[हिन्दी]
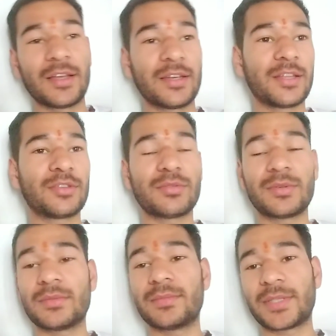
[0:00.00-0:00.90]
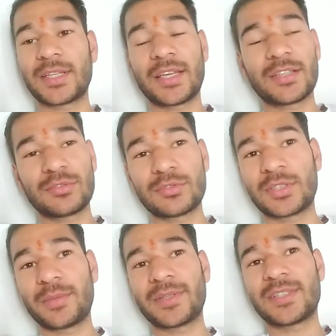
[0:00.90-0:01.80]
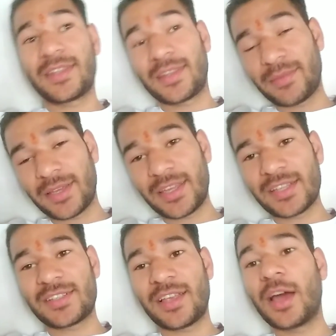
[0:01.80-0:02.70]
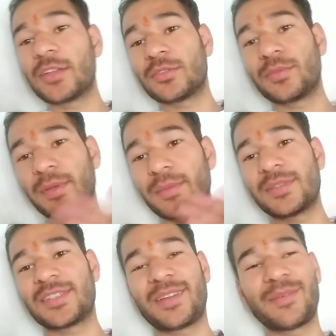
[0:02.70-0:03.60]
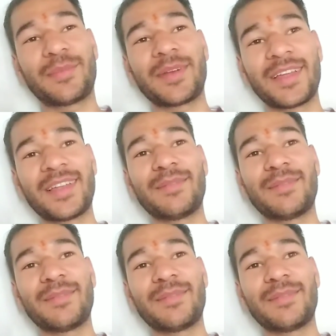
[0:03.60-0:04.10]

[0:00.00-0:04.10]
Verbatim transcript: नहीं तो पता क्या सुस्ती पड़ जाती मैं खेत से आया था तो फिर बिस्तरे में पड़ गया